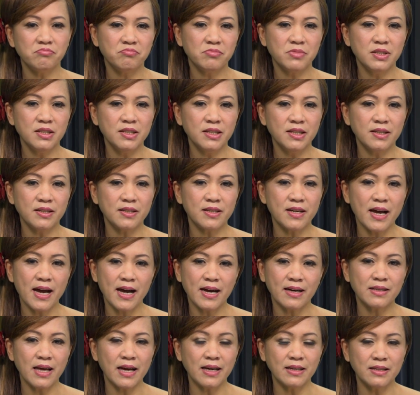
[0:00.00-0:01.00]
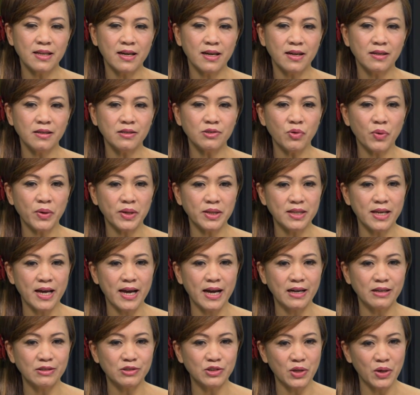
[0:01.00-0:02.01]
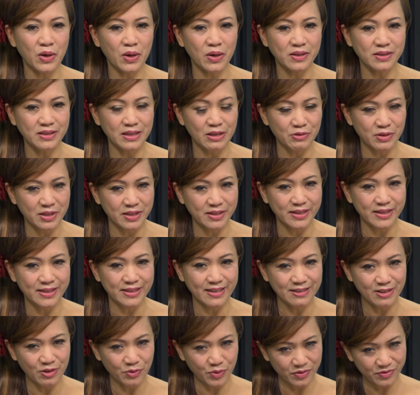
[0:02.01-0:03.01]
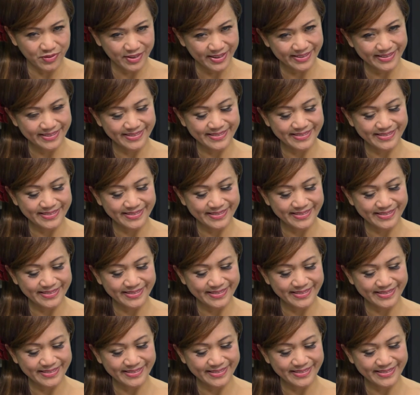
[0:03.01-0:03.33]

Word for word: đưa ra thay thế thuê nhà cho nhiều người. Kính thưa quý vị.